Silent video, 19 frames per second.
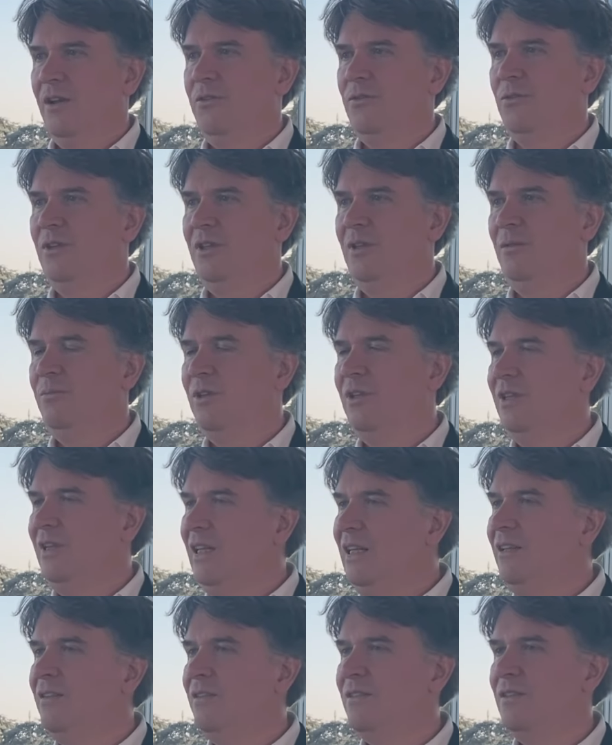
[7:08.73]
Also die
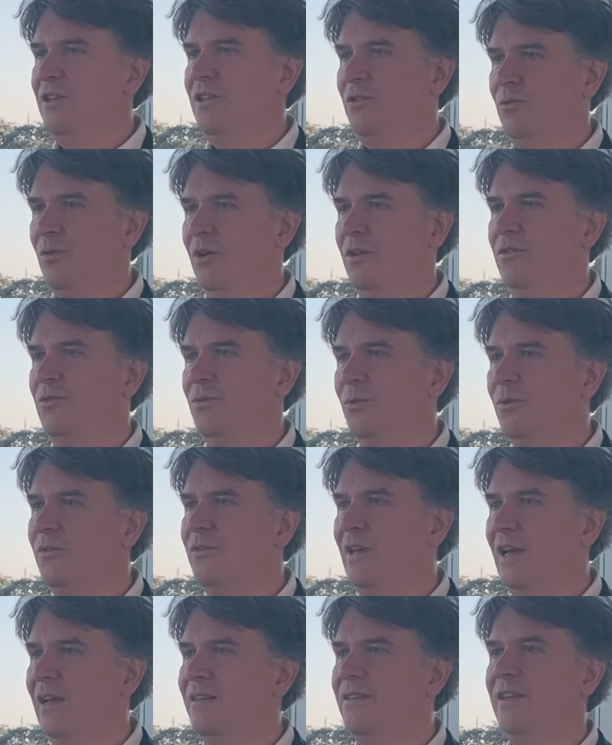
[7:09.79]
bedienen sich dort
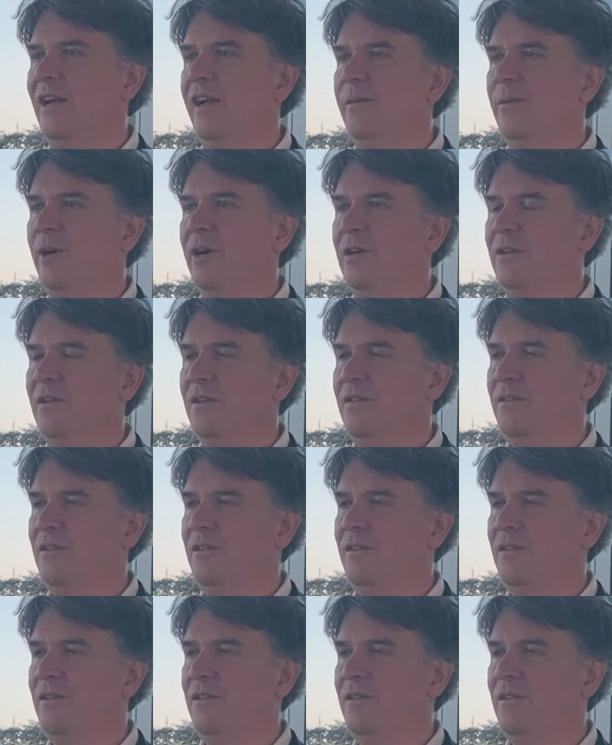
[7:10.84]
so sehr selber,